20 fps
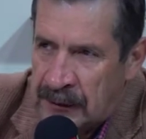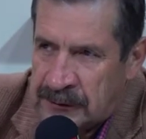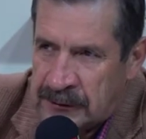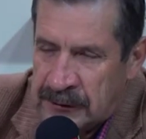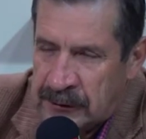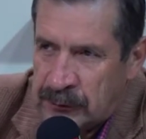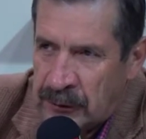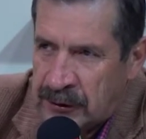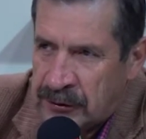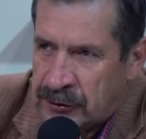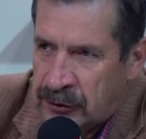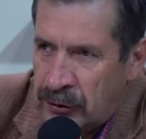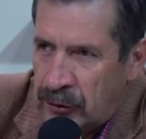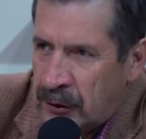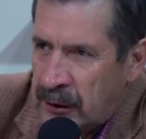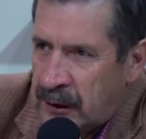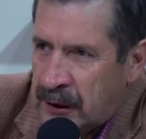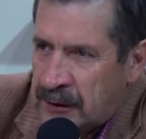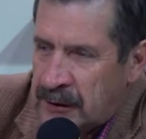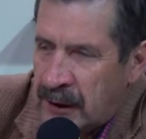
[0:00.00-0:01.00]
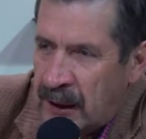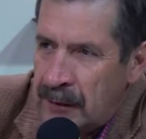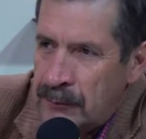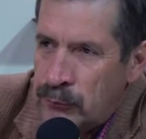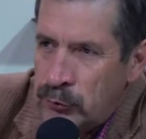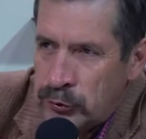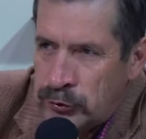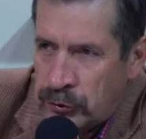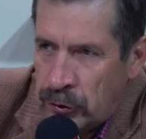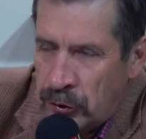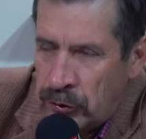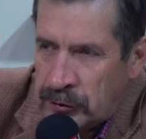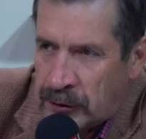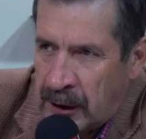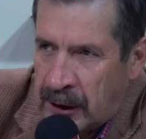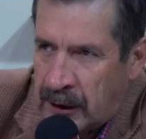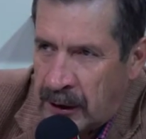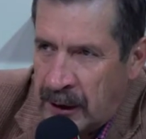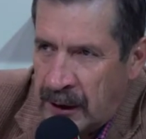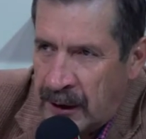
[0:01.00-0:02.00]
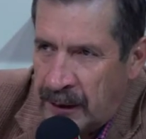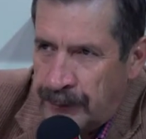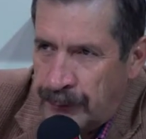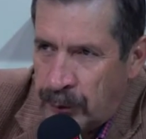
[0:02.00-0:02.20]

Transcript: situación que sean muchos los que quieren